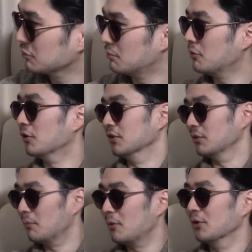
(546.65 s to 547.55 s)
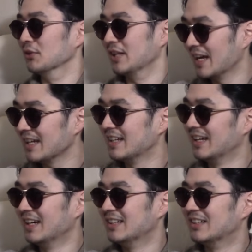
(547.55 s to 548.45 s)
と思う思うのね。
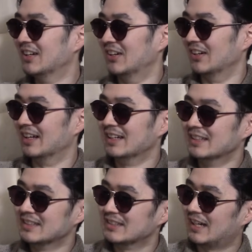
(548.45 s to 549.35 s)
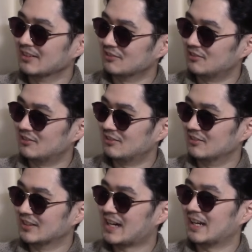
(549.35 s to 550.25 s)
あ
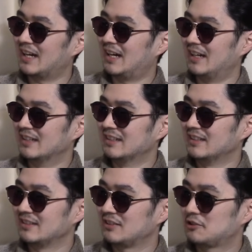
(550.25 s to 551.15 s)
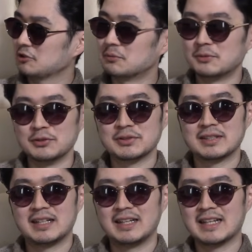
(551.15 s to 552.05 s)
のだからちょっとも
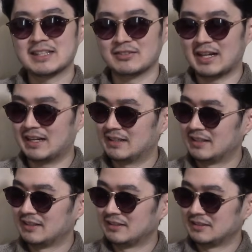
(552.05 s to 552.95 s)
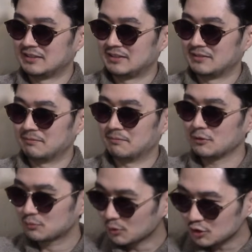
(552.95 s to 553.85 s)
うなんていうのか
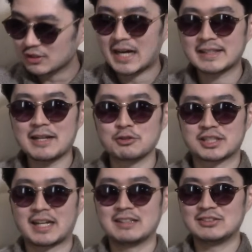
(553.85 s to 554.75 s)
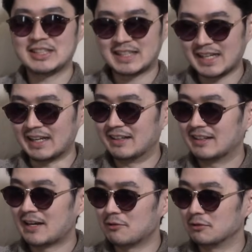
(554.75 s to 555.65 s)
な、ももうちょっと肩の力抜いて、
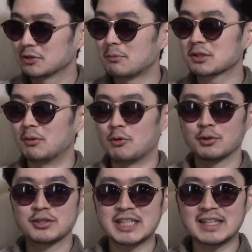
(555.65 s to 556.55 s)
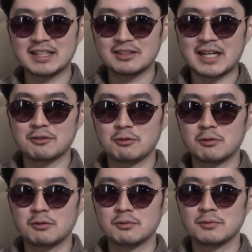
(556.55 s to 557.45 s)
あのそもそもこのチャンネルあ
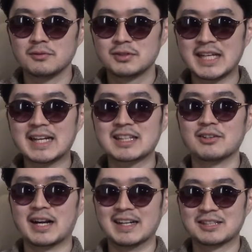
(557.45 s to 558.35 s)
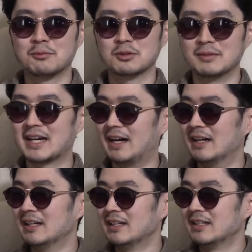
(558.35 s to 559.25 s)
のふざけてるからね。そもそもなんか
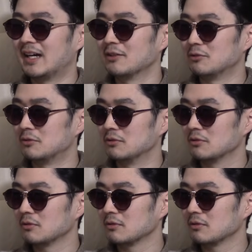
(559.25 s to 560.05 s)
あの